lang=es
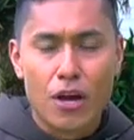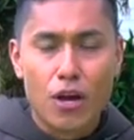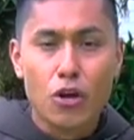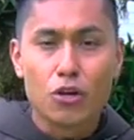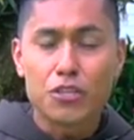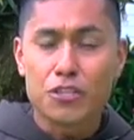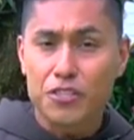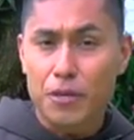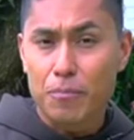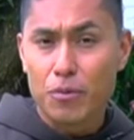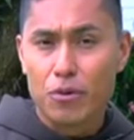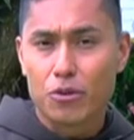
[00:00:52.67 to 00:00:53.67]
Los
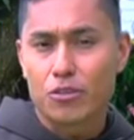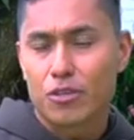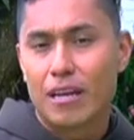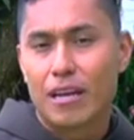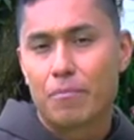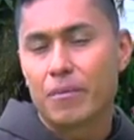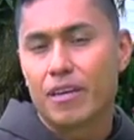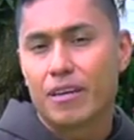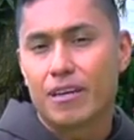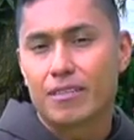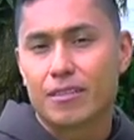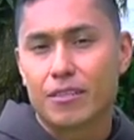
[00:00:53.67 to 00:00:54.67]
discípulos le piden
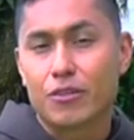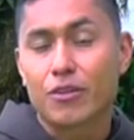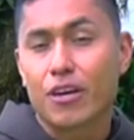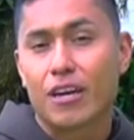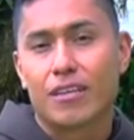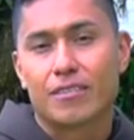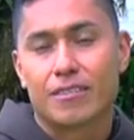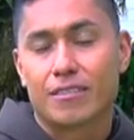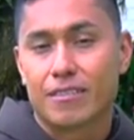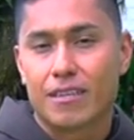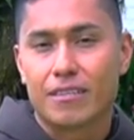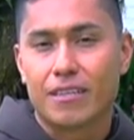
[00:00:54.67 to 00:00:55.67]
al Señor que les
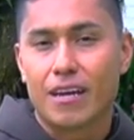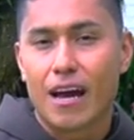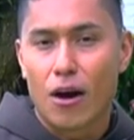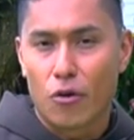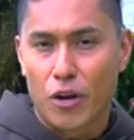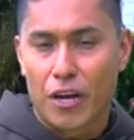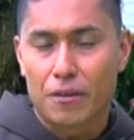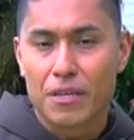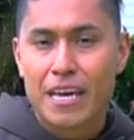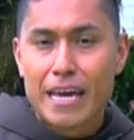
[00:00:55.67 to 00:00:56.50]
enseñe a orar.